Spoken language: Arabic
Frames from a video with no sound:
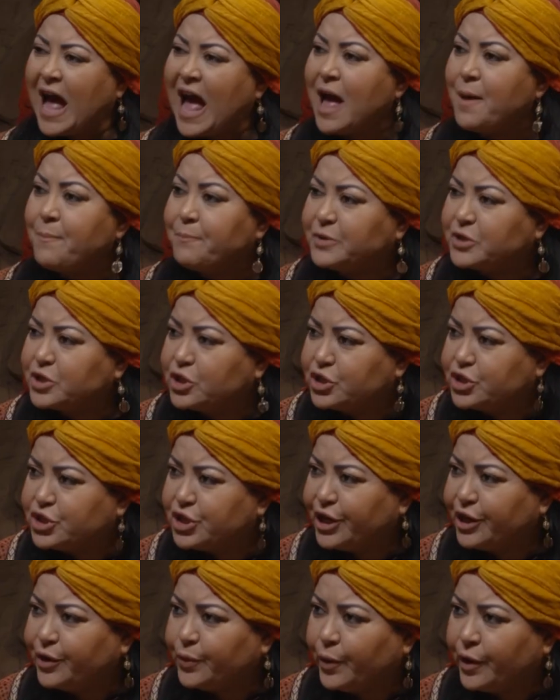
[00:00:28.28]
عام باش
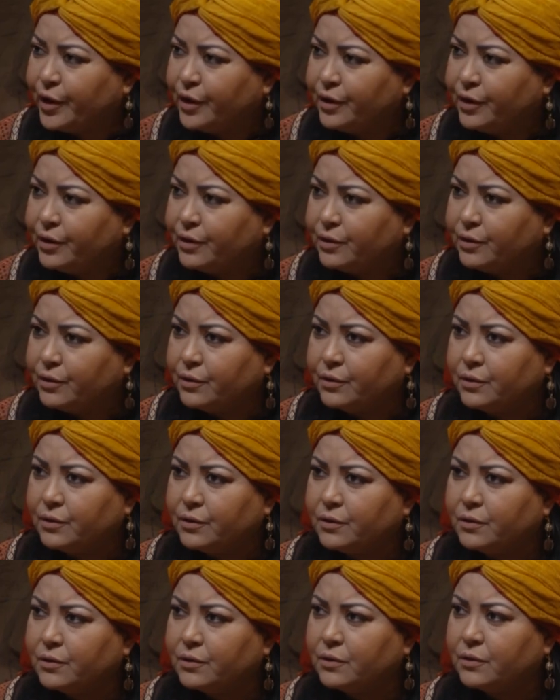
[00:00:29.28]
تجيو
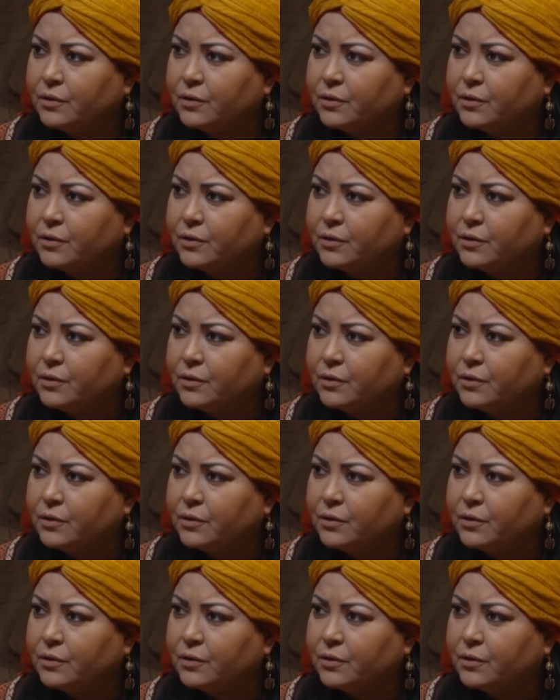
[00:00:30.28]
وانا شنو